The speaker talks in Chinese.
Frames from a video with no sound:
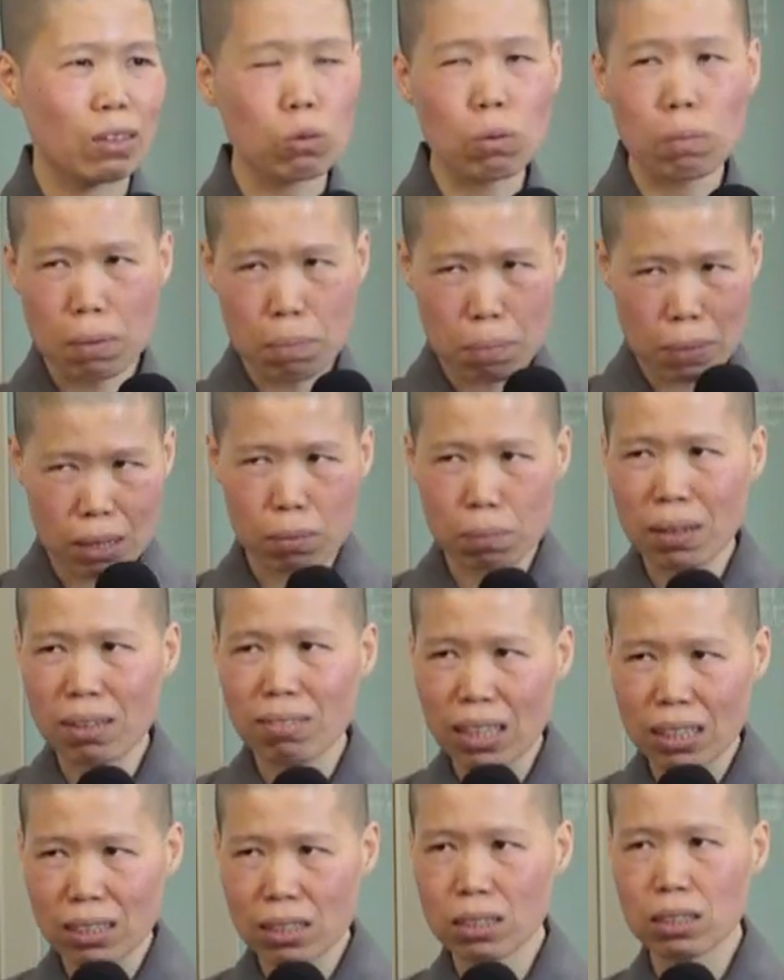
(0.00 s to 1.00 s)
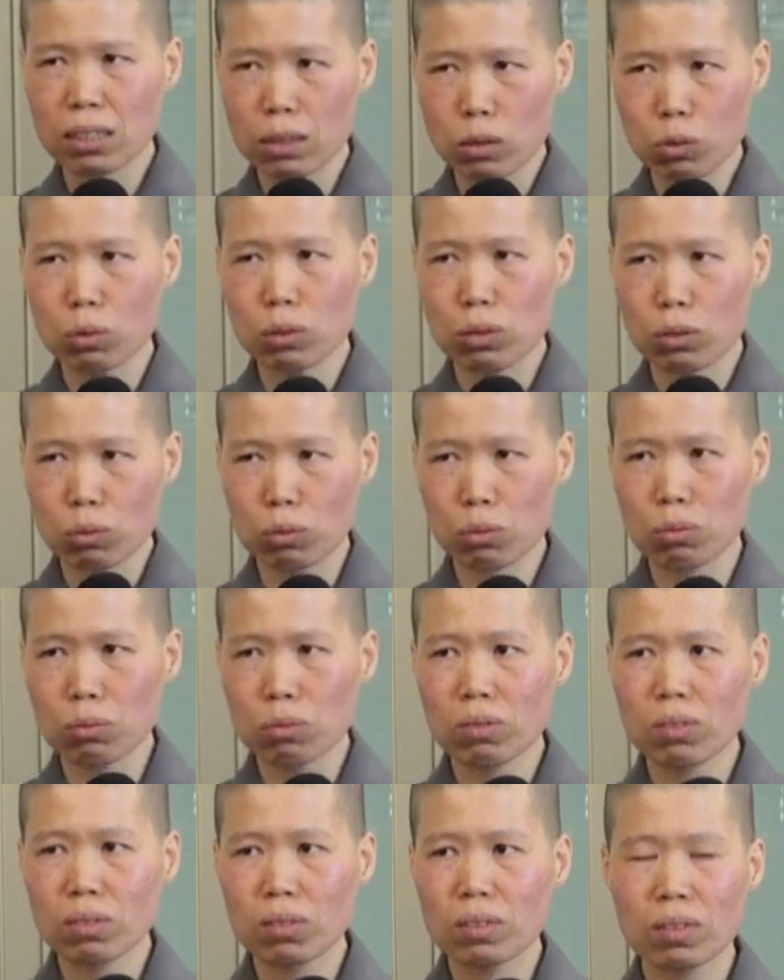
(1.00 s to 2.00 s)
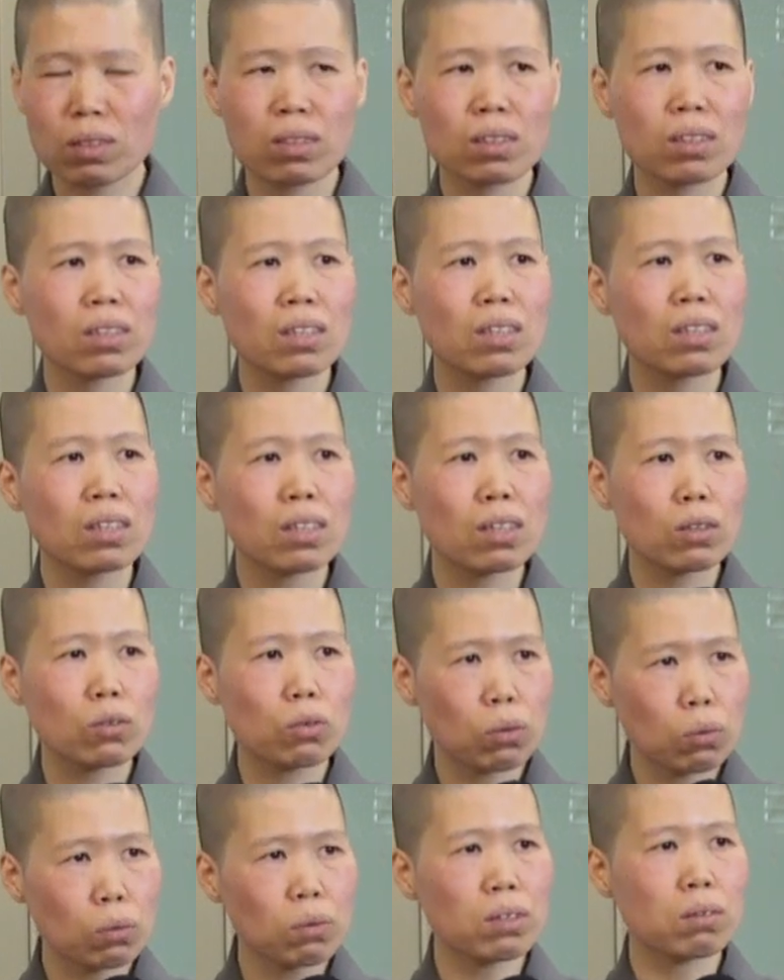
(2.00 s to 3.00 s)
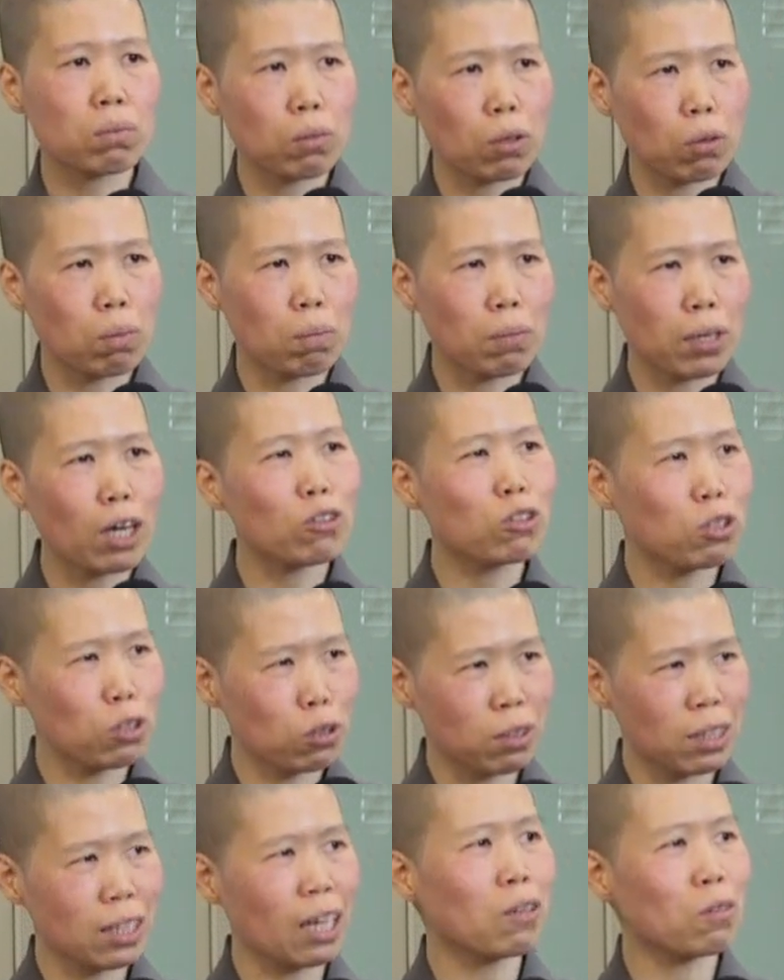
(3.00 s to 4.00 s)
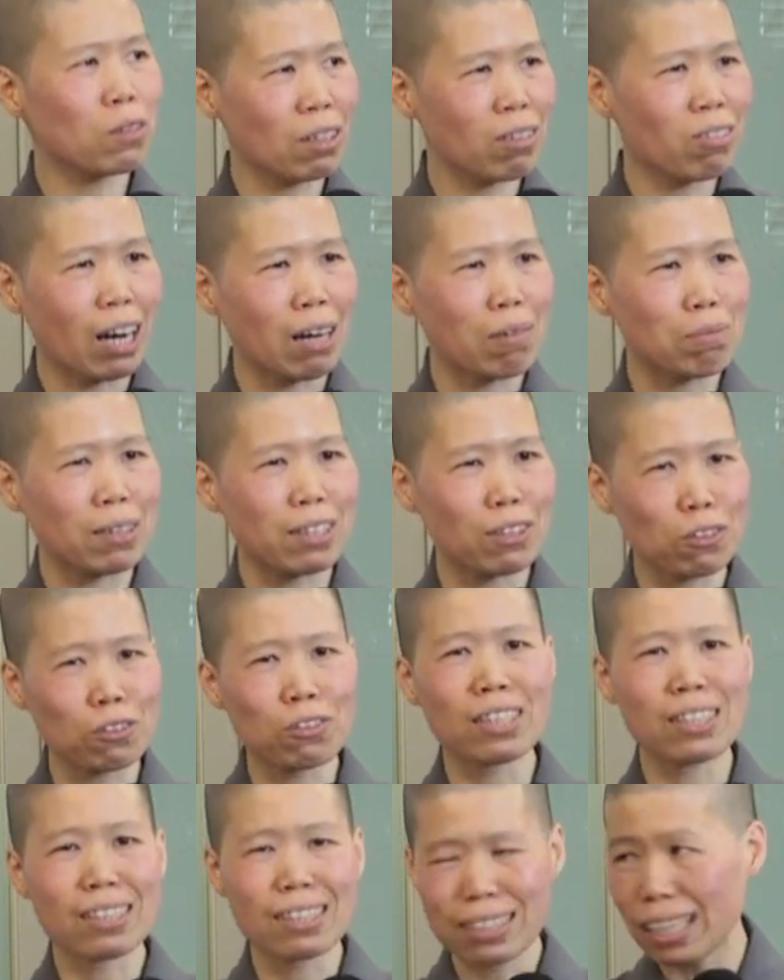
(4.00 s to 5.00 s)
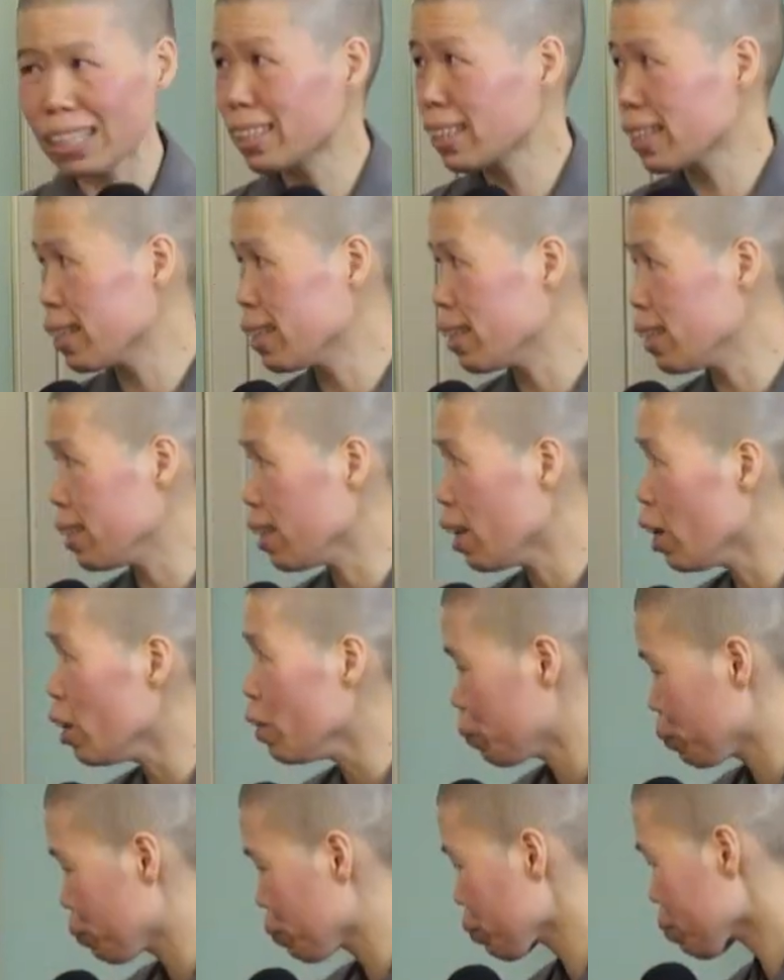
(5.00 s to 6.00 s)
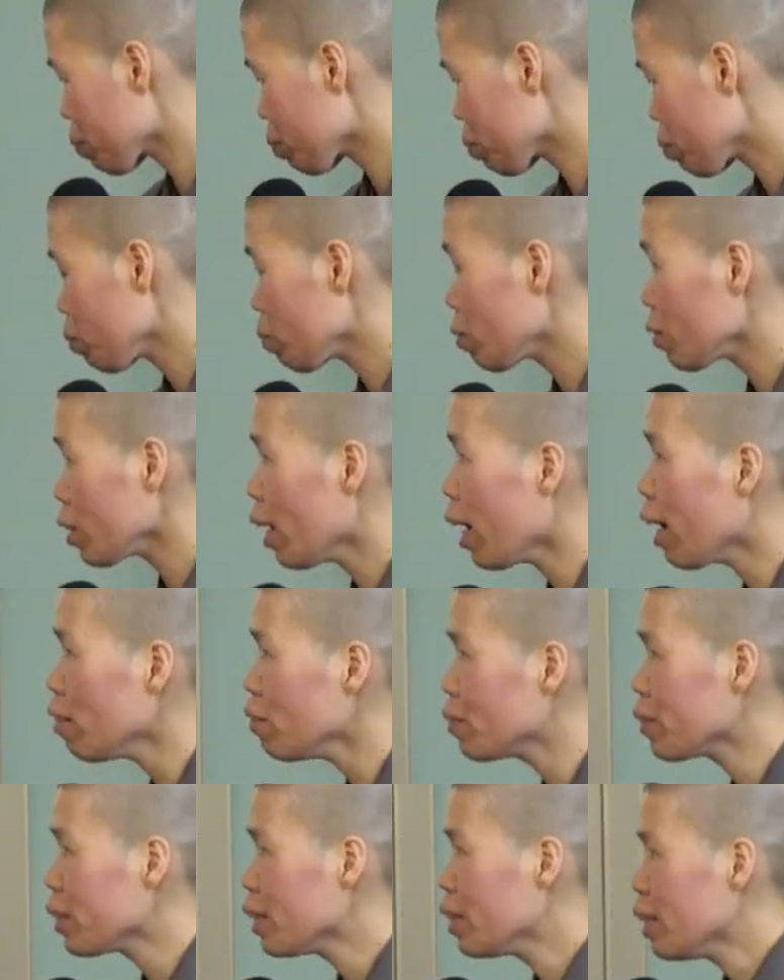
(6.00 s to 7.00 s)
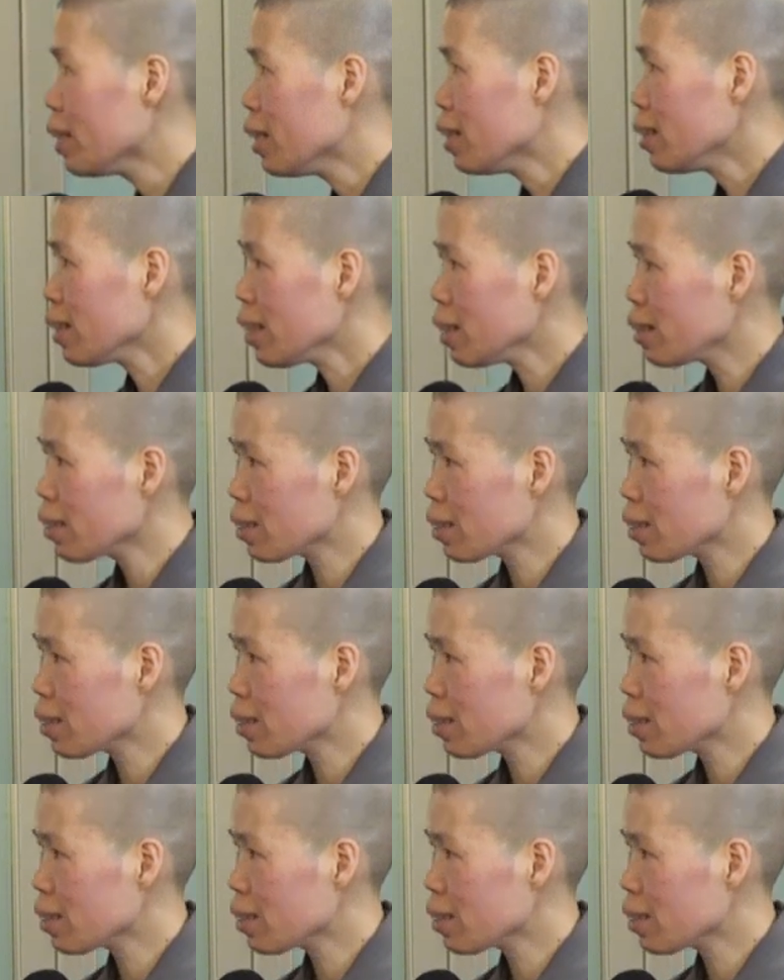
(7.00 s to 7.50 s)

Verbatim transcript: 我们没有办法自己做主，所以为什么我们要修忏悔法门的原因在这里。好，好，那